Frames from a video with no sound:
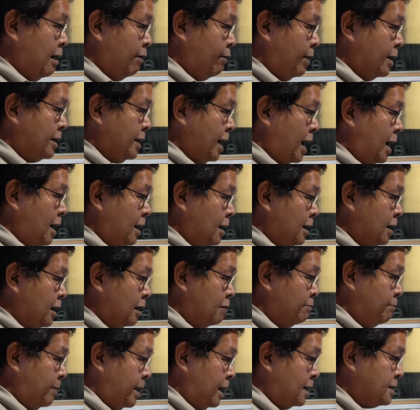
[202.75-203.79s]
kanya
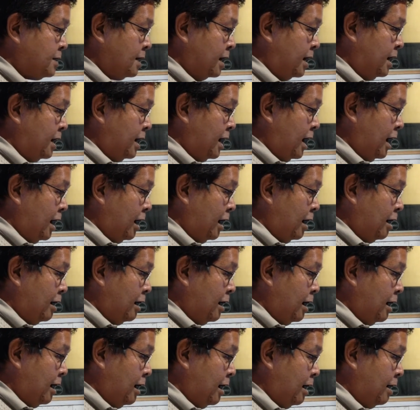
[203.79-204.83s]
convicts sang iya nga
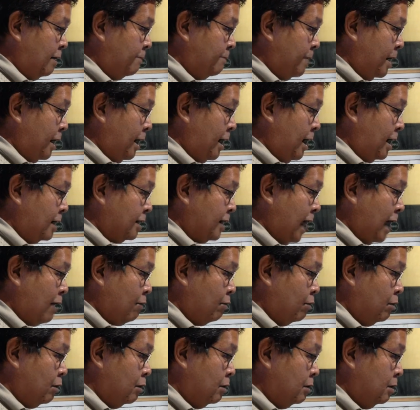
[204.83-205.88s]
mga
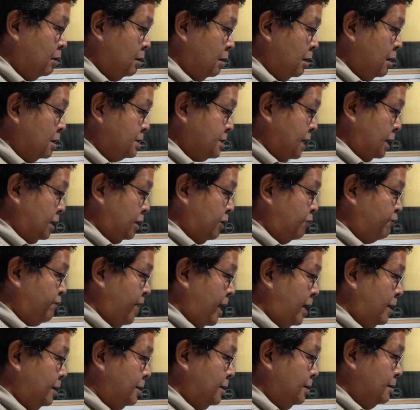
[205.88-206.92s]
tawo
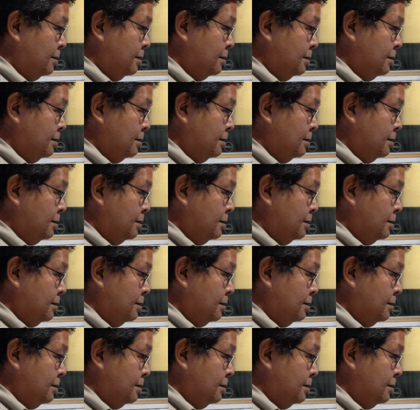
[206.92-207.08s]
sanctified